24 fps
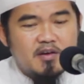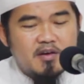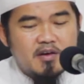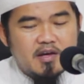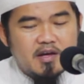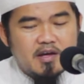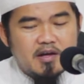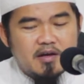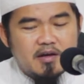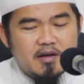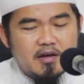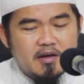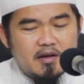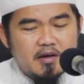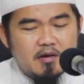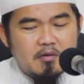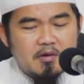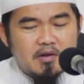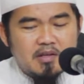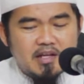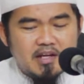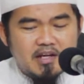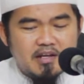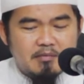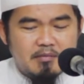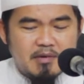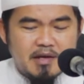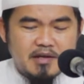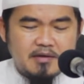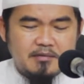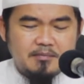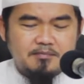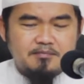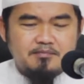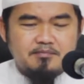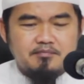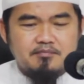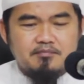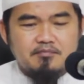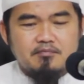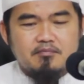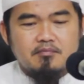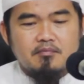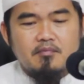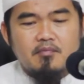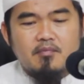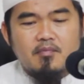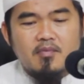Ya, ikhwatal iman
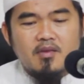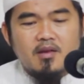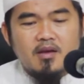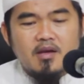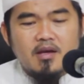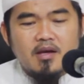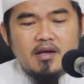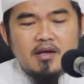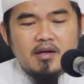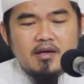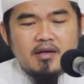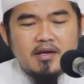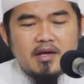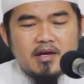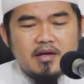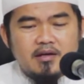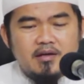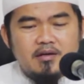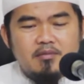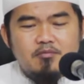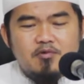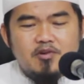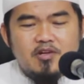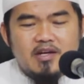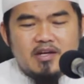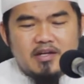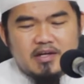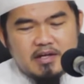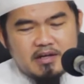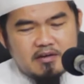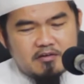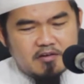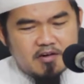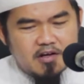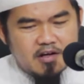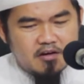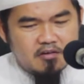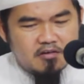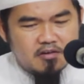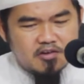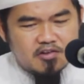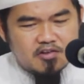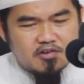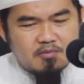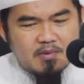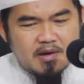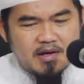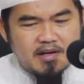yang dimuliakan oleh Allah
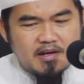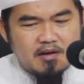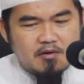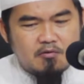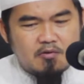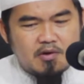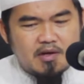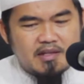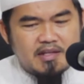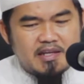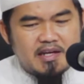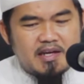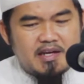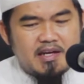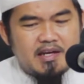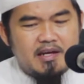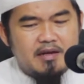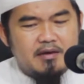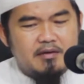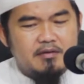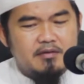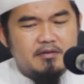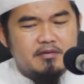Subhanahu wa taala.